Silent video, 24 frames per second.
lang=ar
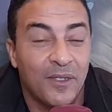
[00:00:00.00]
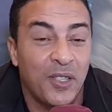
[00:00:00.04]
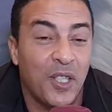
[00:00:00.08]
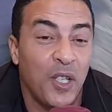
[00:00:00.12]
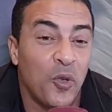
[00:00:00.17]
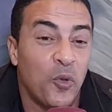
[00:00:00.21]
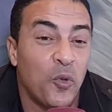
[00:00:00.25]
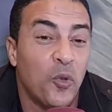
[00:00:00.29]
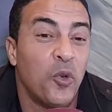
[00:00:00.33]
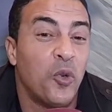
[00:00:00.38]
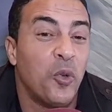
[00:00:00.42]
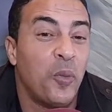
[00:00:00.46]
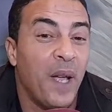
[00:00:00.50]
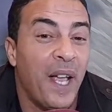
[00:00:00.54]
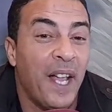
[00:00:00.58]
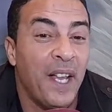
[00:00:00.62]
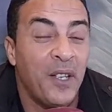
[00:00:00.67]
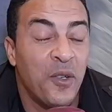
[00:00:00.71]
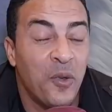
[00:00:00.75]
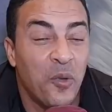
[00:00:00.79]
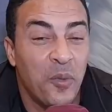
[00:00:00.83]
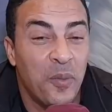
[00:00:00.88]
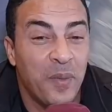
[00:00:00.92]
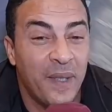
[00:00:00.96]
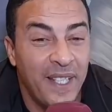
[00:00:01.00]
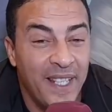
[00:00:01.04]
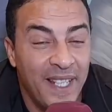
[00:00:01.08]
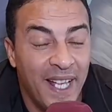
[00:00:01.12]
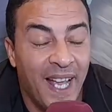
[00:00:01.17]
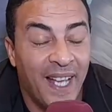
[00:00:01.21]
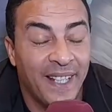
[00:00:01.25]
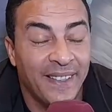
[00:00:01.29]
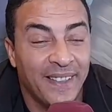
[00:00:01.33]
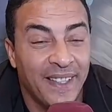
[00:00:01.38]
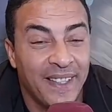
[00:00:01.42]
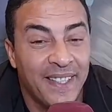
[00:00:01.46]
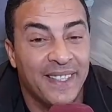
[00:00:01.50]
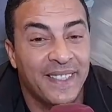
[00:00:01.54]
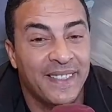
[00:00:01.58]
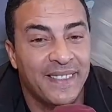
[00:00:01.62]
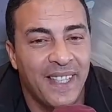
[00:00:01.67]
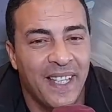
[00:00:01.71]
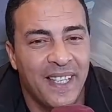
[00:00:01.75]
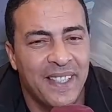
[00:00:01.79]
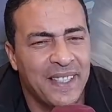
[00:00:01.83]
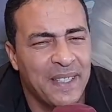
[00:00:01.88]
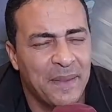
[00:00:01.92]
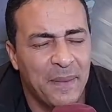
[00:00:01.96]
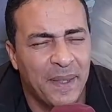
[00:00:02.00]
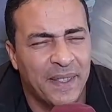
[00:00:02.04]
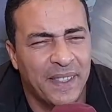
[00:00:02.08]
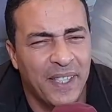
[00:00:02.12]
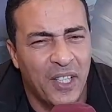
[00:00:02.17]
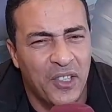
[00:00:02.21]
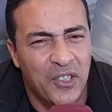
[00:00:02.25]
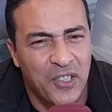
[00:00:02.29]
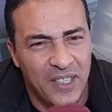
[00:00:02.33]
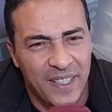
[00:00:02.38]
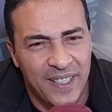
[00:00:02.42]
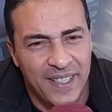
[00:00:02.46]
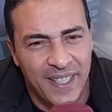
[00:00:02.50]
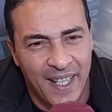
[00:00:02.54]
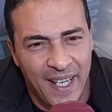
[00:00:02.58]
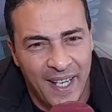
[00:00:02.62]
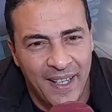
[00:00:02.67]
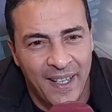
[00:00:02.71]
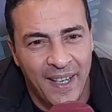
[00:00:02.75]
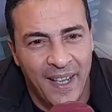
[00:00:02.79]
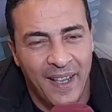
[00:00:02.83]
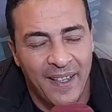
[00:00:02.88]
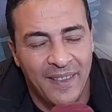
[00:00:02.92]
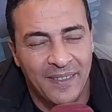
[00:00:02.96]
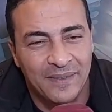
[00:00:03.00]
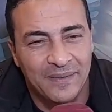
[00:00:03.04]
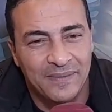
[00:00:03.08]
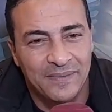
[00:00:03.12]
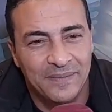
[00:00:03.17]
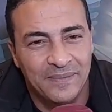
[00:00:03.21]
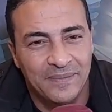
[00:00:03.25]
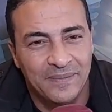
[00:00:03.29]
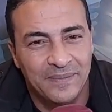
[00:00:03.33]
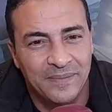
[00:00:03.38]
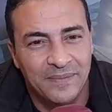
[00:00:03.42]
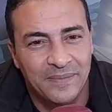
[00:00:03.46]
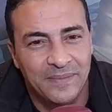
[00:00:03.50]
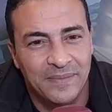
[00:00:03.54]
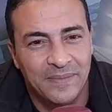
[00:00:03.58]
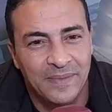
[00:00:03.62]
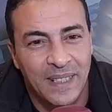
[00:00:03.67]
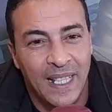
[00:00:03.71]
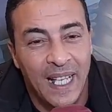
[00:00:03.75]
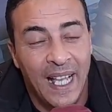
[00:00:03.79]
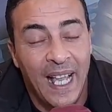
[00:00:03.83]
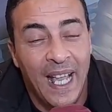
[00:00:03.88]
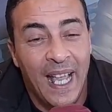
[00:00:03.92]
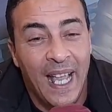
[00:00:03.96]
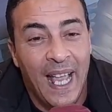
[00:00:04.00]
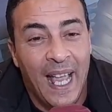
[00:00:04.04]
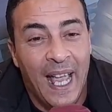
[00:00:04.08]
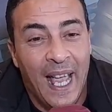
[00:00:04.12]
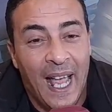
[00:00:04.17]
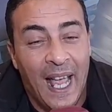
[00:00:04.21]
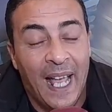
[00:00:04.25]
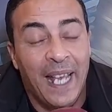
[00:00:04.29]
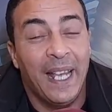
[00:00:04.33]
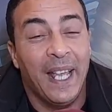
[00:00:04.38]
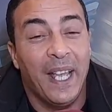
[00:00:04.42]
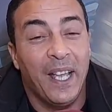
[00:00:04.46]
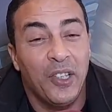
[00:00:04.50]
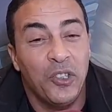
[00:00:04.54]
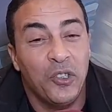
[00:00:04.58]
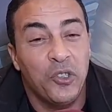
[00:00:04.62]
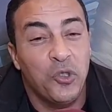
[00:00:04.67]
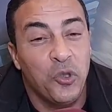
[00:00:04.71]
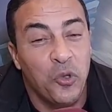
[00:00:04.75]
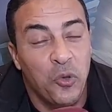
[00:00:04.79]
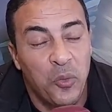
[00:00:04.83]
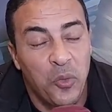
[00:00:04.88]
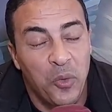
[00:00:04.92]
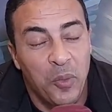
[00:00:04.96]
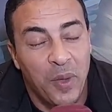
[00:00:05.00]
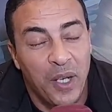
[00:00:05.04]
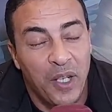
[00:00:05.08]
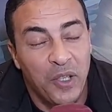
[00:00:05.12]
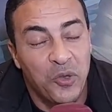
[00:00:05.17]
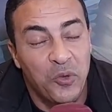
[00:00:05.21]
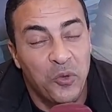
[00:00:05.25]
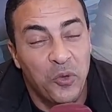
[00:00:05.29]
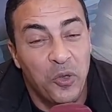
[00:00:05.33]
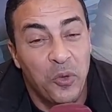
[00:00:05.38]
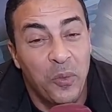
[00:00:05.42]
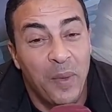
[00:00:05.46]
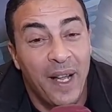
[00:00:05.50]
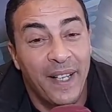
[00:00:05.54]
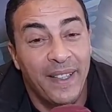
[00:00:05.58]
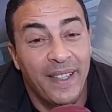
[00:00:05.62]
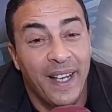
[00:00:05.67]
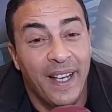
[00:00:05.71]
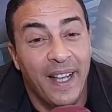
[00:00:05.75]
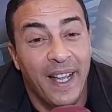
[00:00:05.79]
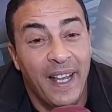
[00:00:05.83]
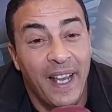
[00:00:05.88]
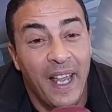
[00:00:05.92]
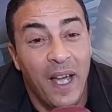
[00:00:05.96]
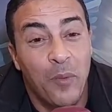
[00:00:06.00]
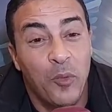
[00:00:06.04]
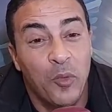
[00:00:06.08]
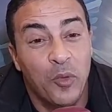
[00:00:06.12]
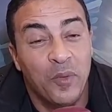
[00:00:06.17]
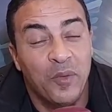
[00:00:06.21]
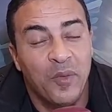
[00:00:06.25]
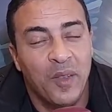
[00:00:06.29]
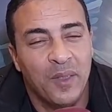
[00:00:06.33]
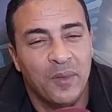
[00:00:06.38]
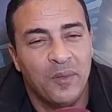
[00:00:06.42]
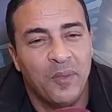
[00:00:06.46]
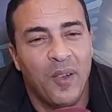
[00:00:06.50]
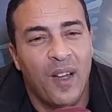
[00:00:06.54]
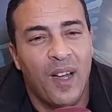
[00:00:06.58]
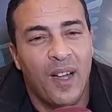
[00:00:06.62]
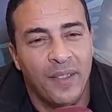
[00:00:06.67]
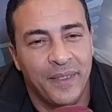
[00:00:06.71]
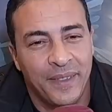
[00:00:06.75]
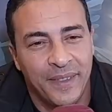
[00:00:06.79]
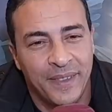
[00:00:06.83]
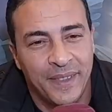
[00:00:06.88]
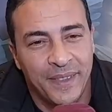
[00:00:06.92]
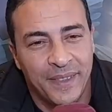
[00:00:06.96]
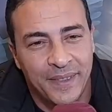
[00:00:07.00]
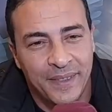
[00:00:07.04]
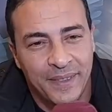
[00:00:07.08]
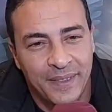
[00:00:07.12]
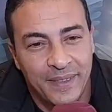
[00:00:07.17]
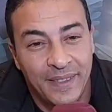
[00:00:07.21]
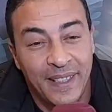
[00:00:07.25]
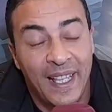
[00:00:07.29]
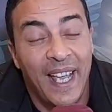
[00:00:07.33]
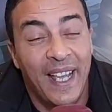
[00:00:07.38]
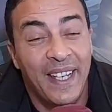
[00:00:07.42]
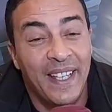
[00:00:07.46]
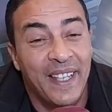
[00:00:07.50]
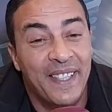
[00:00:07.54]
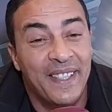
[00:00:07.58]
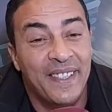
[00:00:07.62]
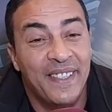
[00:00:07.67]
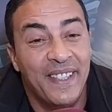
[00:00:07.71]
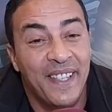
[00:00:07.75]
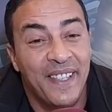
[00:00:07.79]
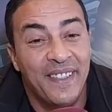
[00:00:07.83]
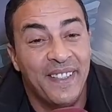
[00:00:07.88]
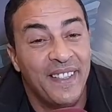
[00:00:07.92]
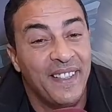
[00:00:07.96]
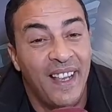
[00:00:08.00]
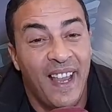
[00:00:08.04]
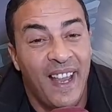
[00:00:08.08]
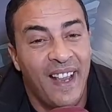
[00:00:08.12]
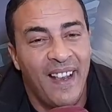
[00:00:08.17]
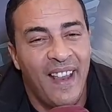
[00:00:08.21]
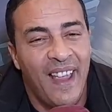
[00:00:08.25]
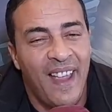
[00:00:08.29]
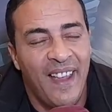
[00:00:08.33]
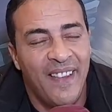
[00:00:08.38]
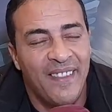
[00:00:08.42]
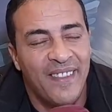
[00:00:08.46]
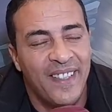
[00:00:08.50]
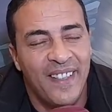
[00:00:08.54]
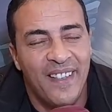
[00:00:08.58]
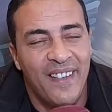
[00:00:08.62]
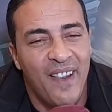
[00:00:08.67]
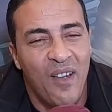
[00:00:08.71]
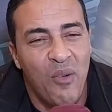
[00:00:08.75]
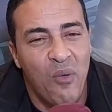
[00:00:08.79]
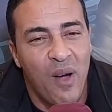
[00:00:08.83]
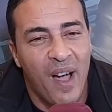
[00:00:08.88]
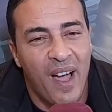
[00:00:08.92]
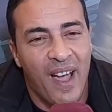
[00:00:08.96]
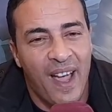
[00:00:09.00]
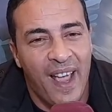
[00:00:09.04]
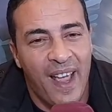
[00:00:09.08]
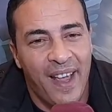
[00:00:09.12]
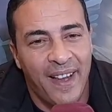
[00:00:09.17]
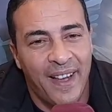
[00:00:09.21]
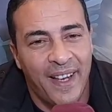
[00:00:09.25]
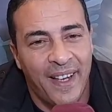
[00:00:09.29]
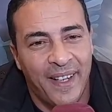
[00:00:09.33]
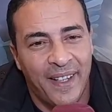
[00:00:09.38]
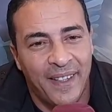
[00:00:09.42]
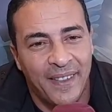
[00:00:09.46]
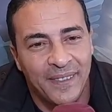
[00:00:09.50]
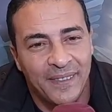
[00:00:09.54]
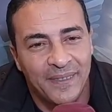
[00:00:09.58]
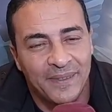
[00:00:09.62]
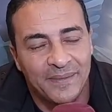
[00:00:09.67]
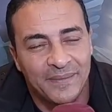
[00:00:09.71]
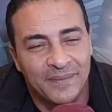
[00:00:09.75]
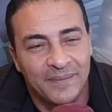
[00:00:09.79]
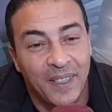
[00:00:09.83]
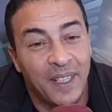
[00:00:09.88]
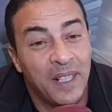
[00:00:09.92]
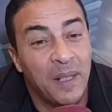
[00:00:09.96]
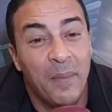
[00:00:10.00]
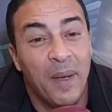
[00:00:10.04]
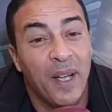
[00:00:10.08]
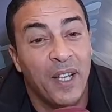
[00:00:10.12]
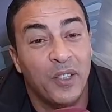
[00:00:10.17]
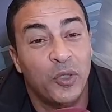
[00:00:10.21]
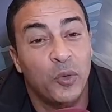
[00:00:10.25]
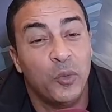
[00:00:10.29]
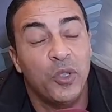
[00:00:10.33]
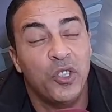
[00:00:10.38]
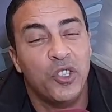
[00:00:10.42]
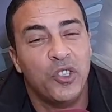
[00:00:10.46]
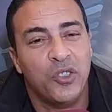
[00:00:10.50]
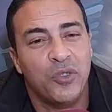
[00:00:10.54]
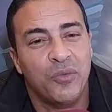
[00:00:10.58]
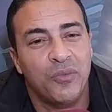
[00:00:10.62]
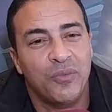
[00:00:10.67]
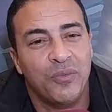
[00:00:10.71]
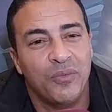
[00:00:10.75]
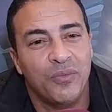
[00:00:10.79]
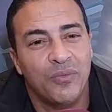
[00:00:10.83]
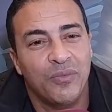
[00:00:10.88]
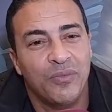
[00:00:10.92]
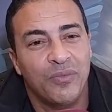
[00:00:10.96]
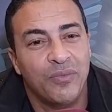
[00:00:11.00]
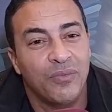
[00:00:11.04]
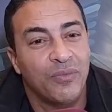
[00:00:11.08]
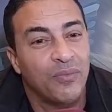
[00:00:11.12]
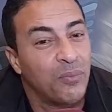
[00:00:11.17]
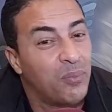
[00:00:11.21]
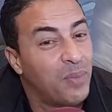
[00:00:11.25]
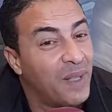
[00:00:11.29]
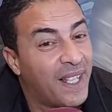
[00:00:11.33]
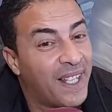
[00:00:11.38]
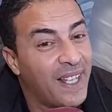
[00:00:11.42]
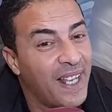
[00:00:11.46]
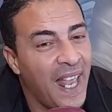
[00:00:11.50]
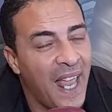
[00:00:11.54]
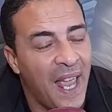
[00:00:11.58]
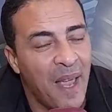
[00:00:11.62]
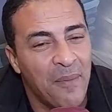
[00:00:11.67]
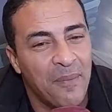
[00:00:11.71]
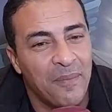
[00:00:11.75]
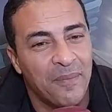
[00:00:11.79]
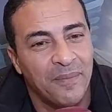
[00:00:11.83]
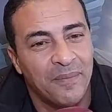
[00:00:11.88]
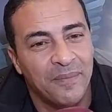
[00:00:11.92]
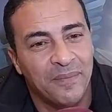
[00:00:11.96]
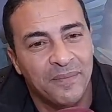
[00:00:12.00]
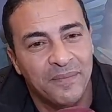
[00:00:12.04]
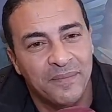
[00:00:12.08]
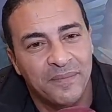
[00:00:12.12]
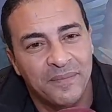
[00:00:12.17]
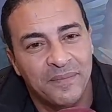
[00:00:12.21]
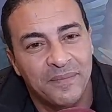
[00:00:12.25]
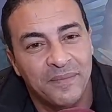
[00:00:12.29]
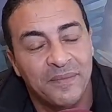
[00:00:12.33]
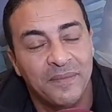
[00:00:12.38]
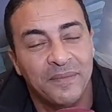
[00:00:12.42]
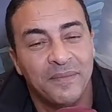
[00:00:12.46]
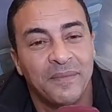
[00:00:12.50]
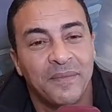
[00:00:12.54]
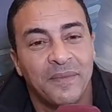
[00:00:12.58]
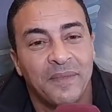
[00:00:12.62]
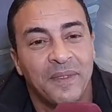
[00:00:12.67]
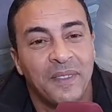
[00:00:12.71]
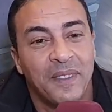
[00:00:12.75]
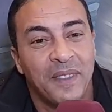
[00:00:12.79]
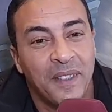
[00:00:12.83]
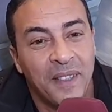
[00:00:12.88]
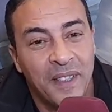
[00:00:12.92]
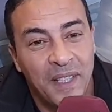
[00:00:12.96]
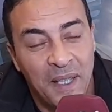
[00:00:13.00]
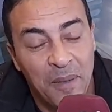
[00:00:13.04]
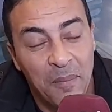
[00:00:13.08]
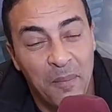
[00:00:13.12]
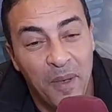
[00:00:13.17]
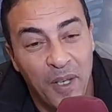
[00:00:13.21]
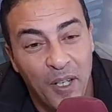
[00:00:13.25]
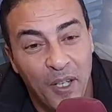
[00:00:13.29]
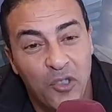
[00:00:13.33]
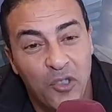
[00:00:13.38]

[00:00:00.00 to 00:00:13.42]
كيقولوا بانه البنيه عندها 16 17 سنه انا غادي نجاوبهم غادي نقول لهم هذا كلام فضفاض لا يستدل على ادله وقائع انا ما غندويش بالكلام كما